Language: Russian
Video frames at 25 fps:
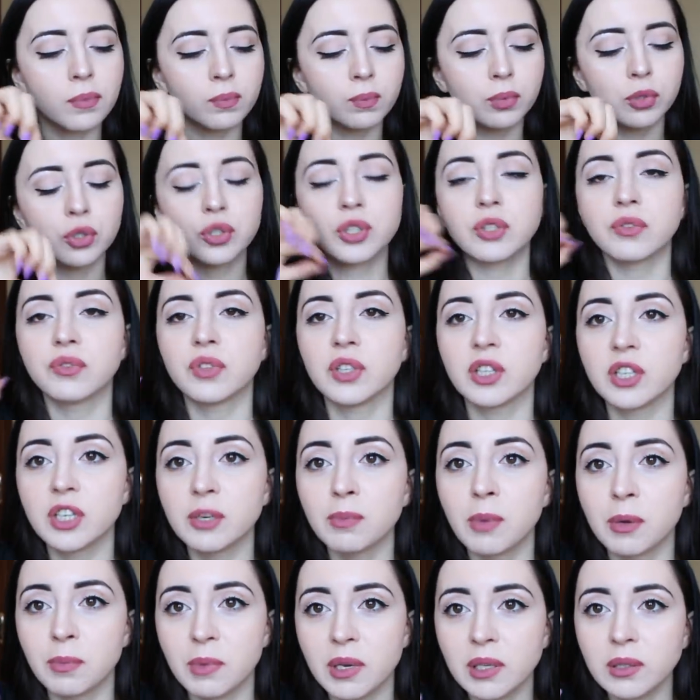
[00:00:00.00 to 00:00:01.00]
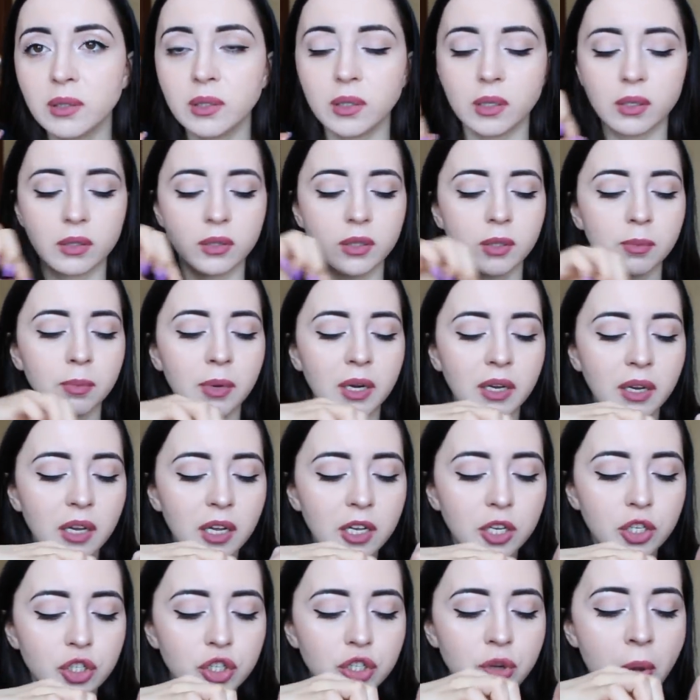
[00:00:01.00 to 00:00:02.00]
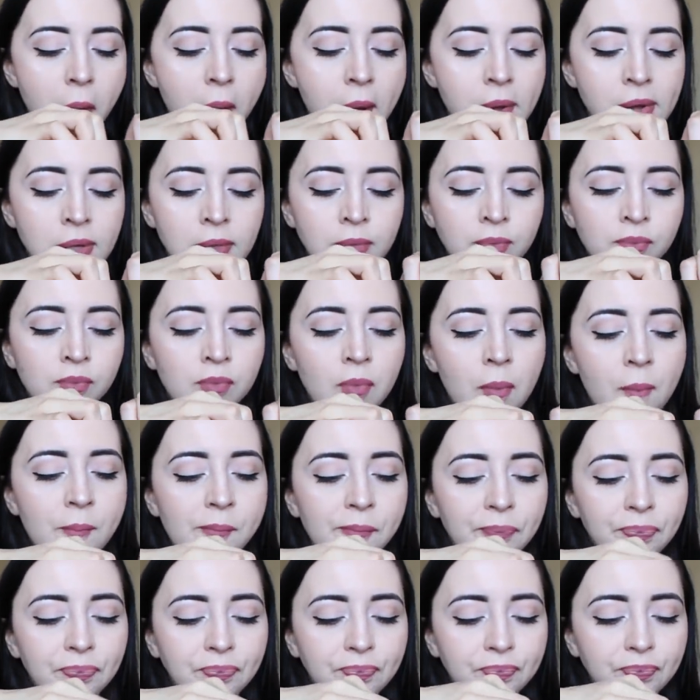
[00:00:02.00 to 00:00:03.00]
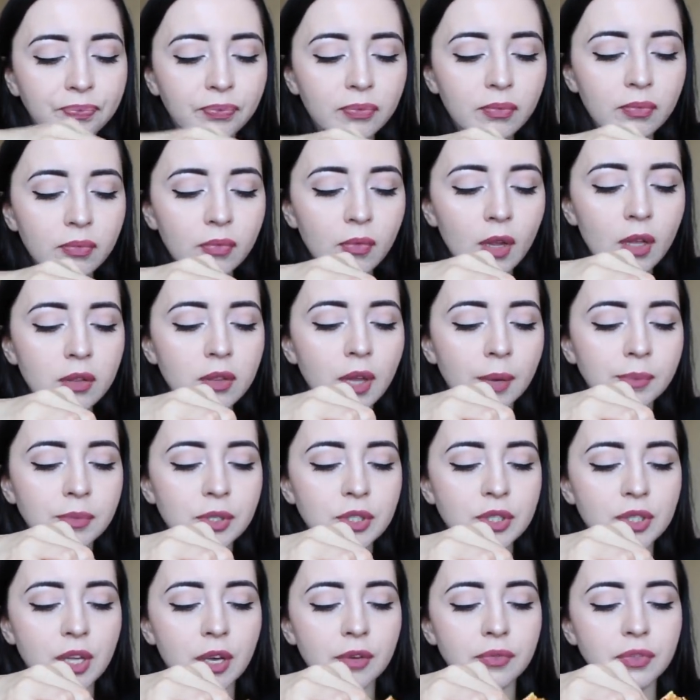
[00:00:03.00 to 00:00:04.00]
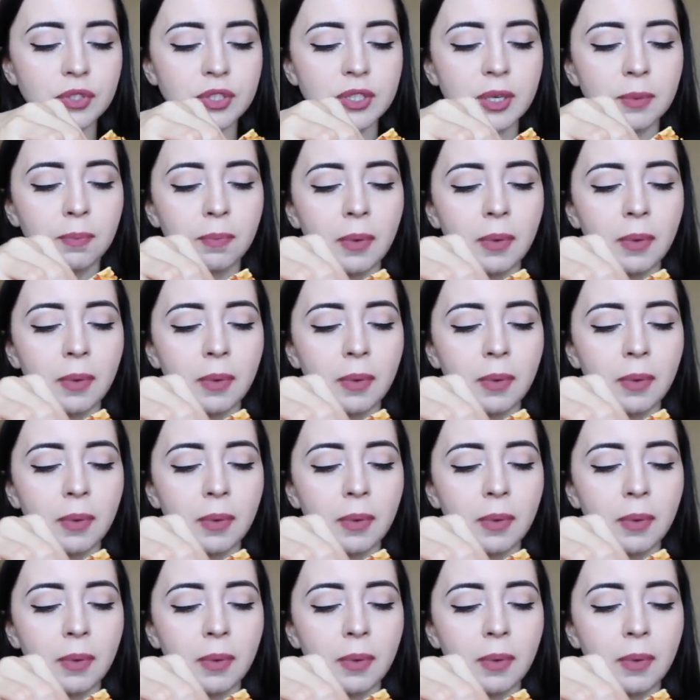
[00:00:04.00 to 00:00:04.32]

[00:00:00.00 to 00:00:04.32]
Просто в такие моменты, когда ты болеешь, там, не знаю, везде